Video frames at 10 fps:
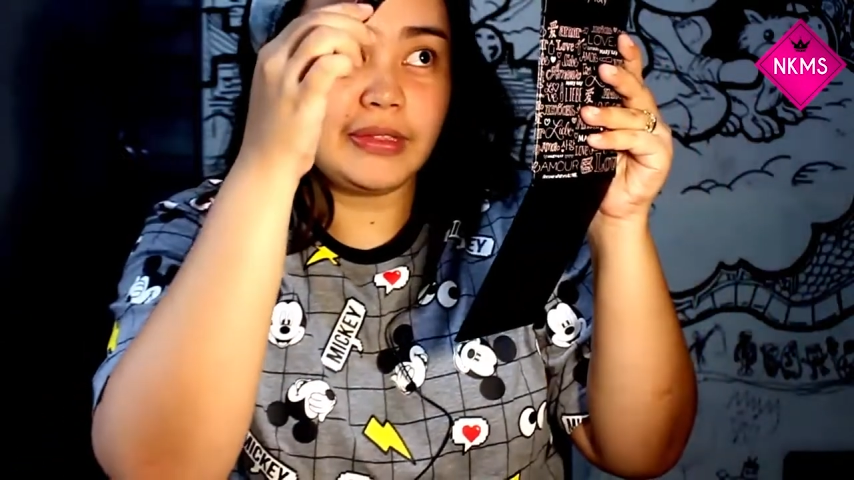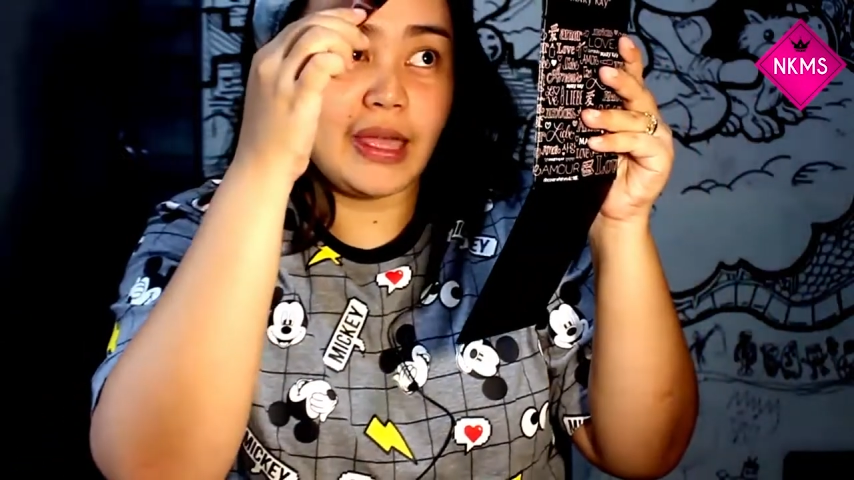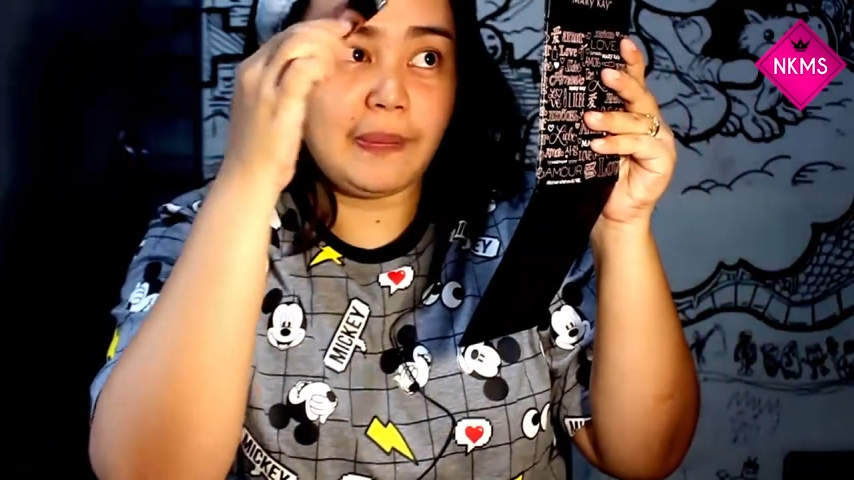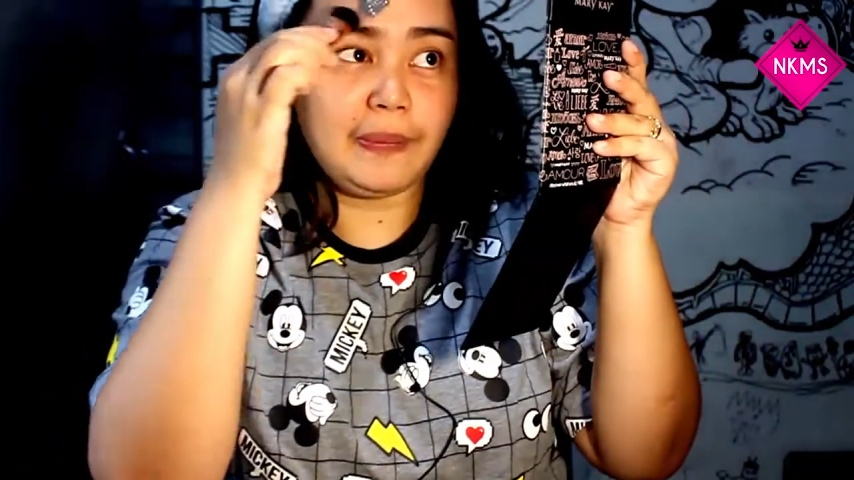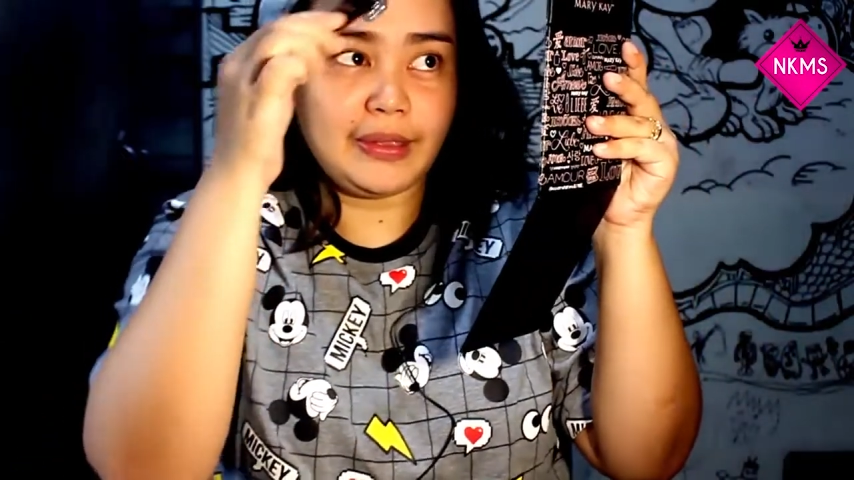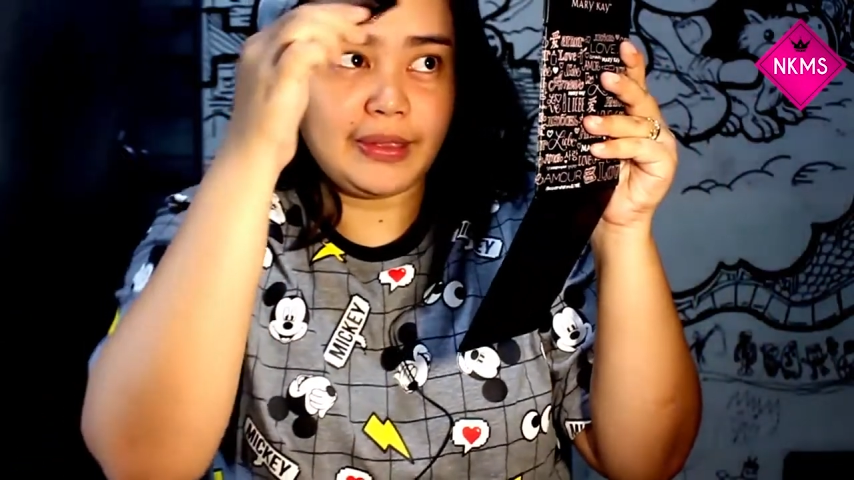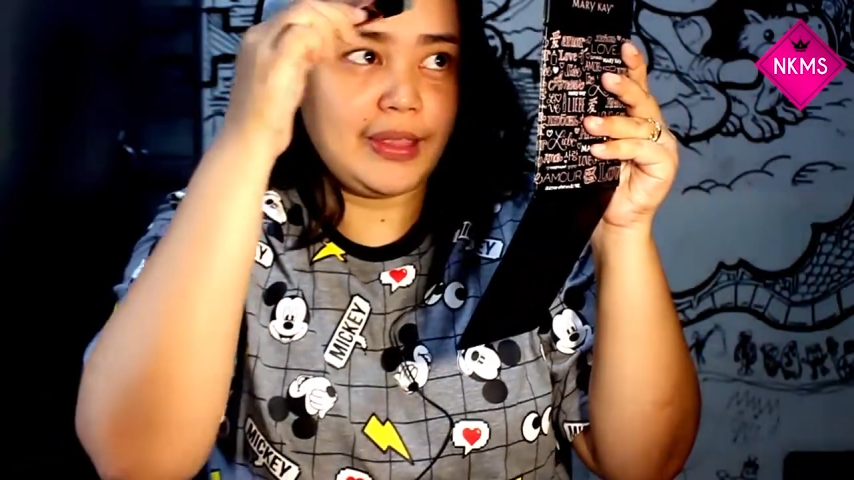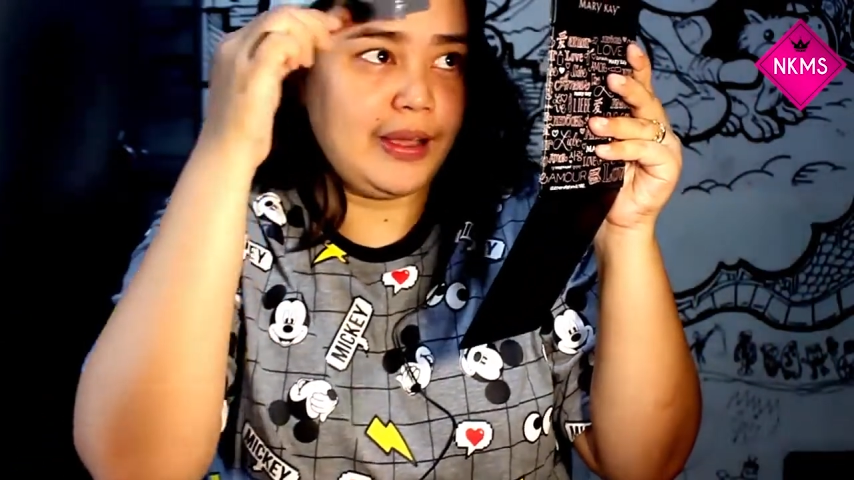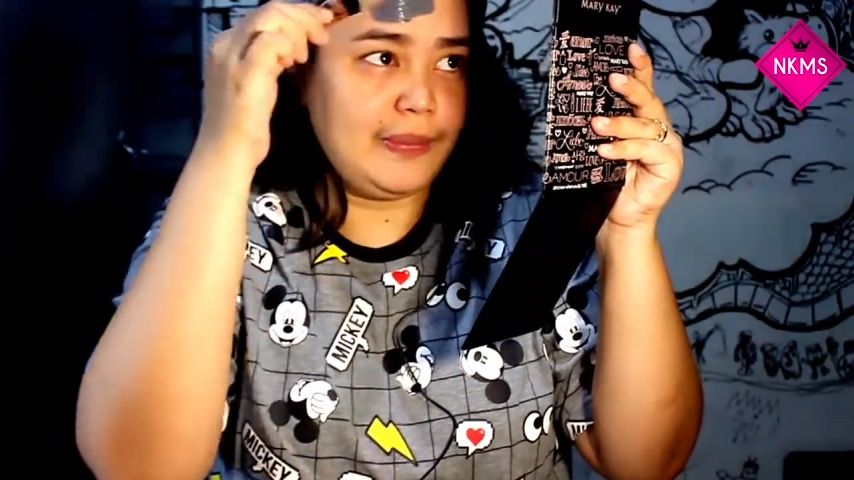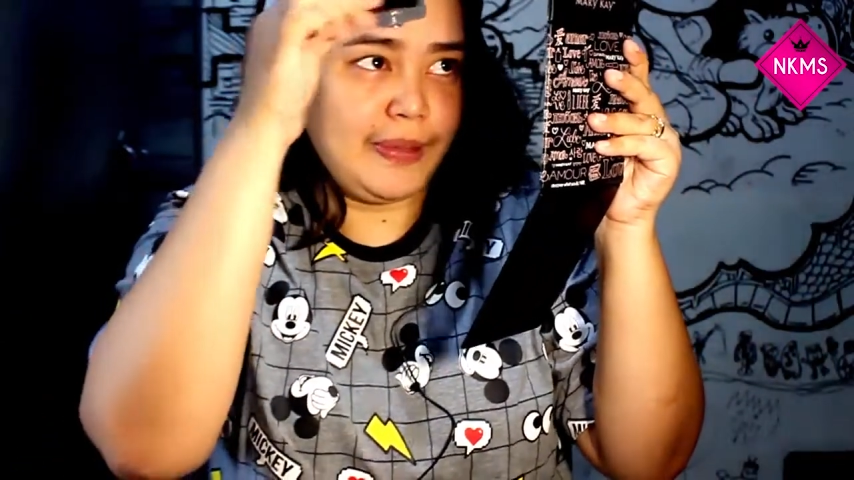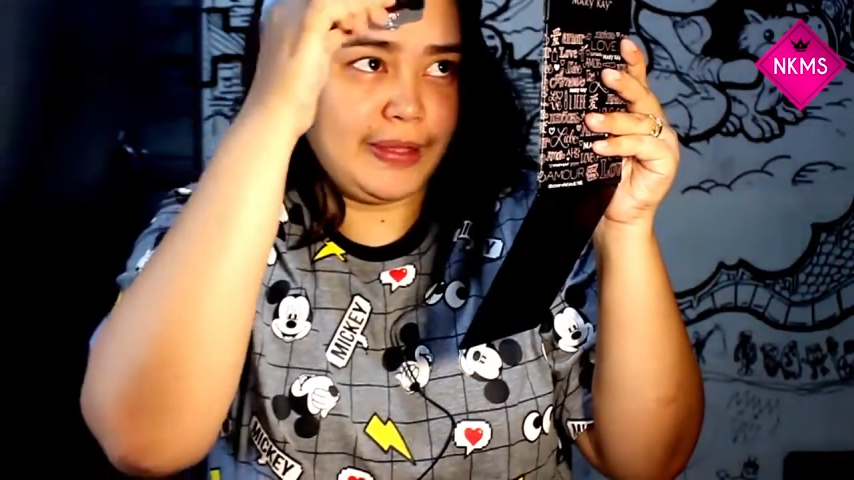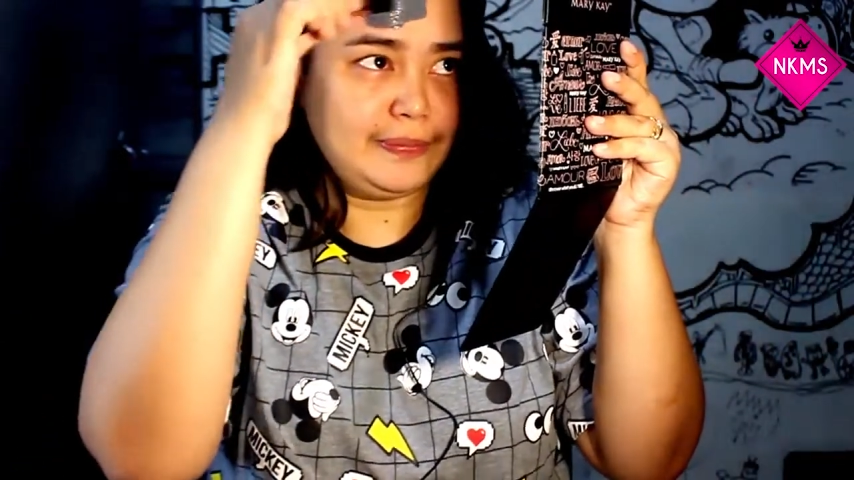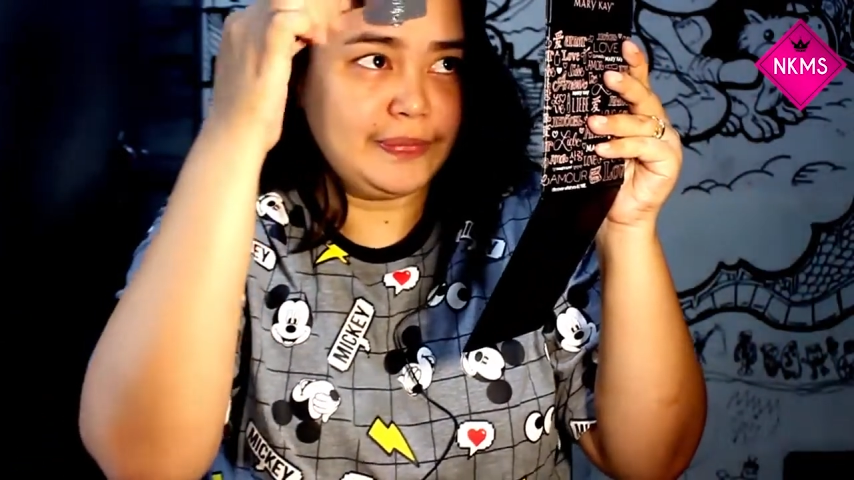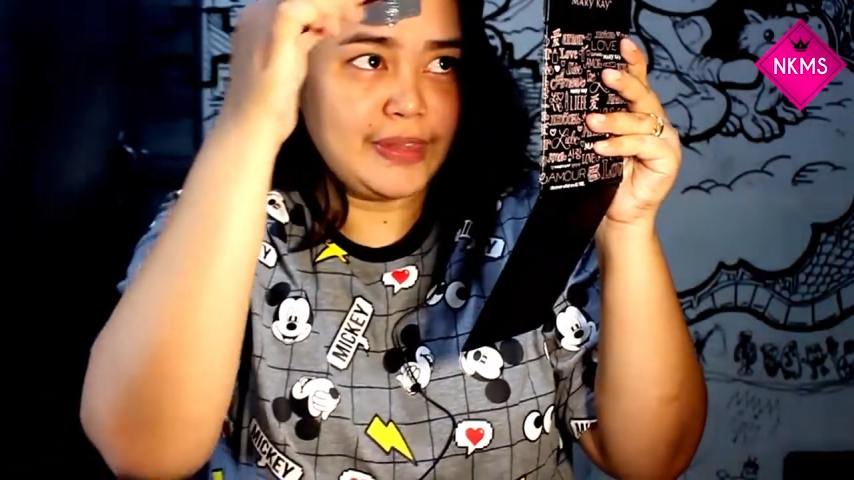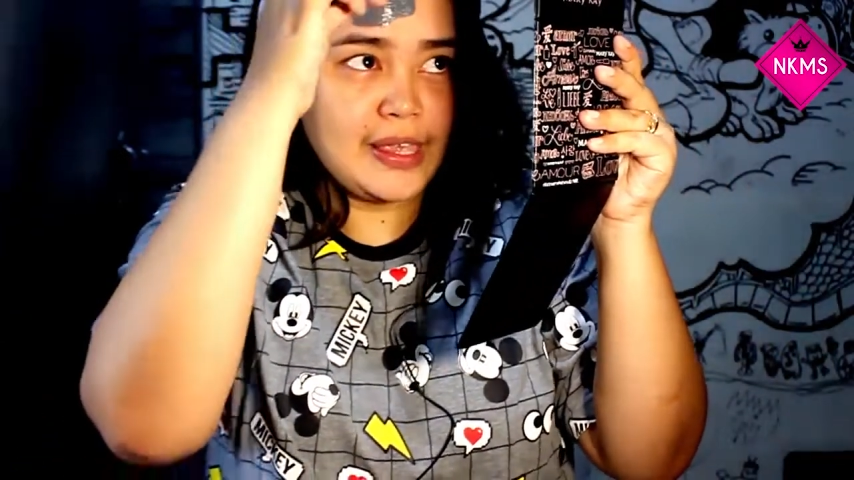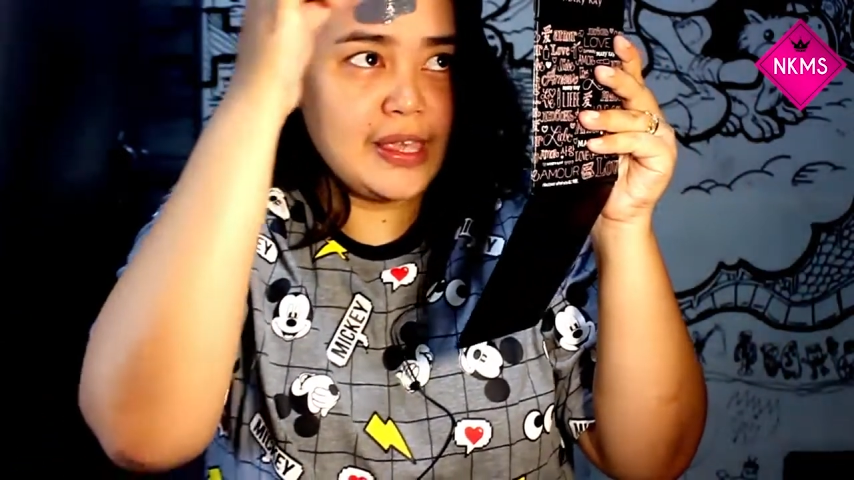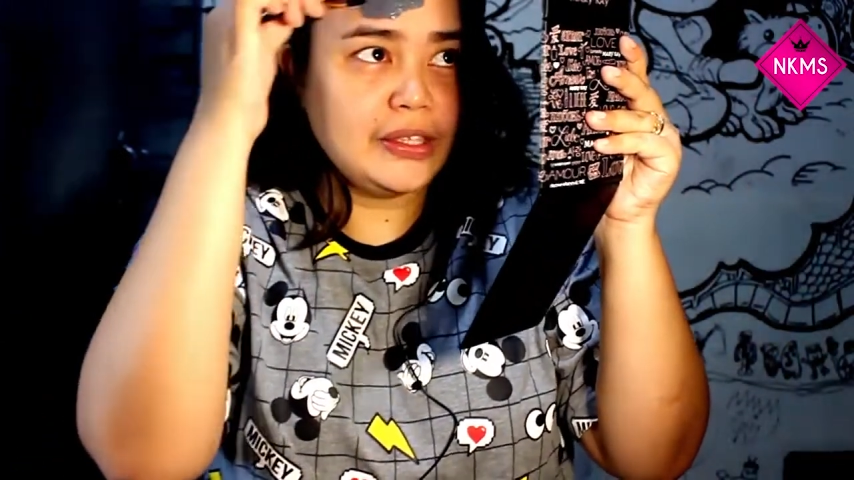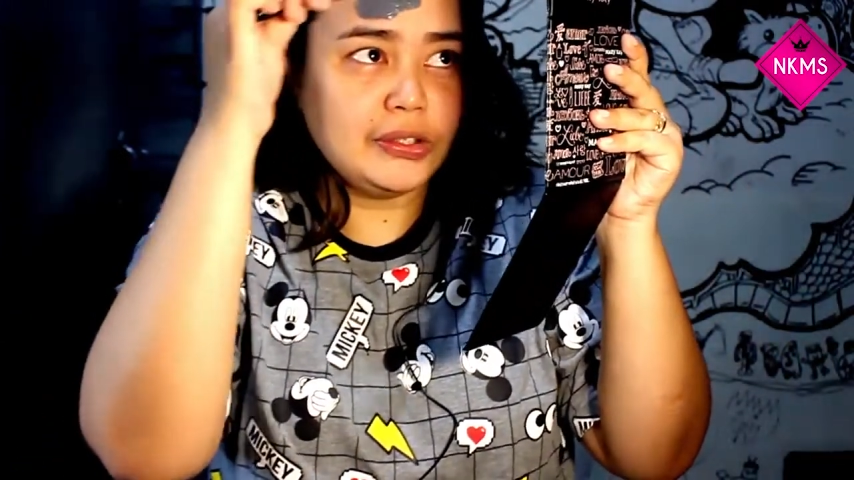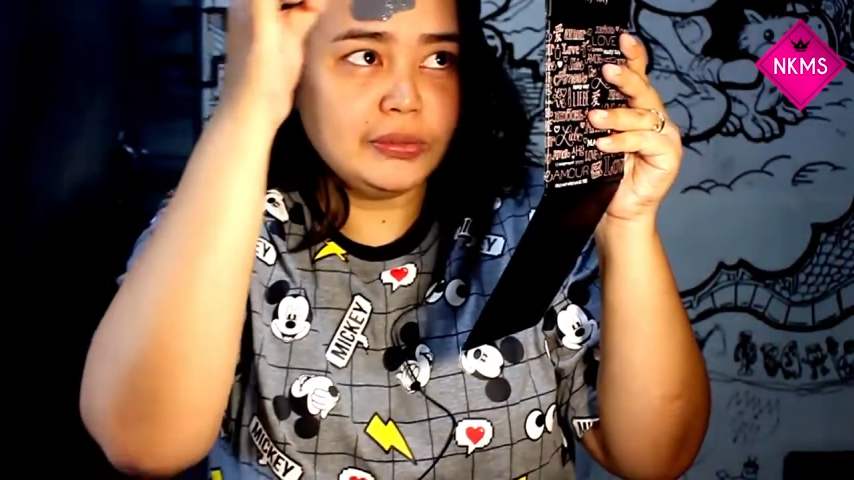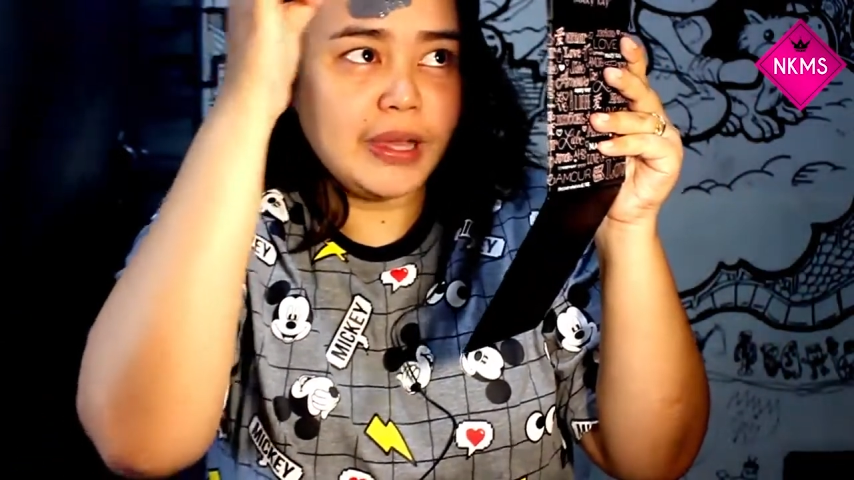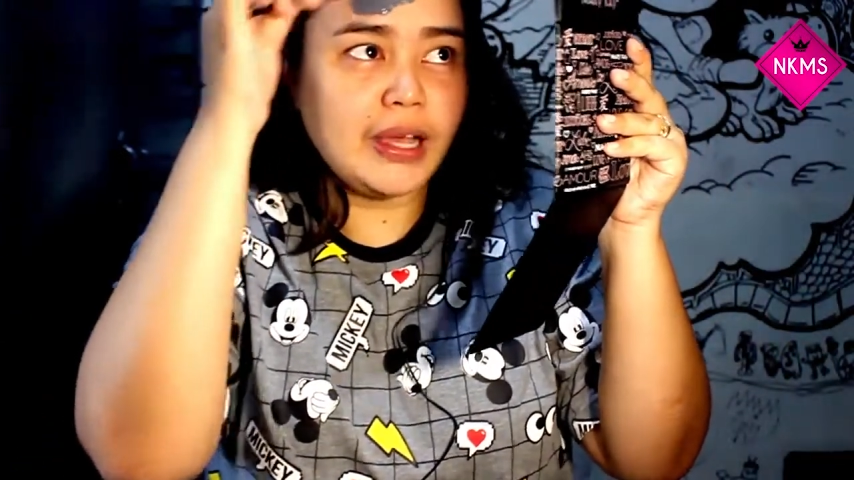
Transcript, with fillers: dapat Yung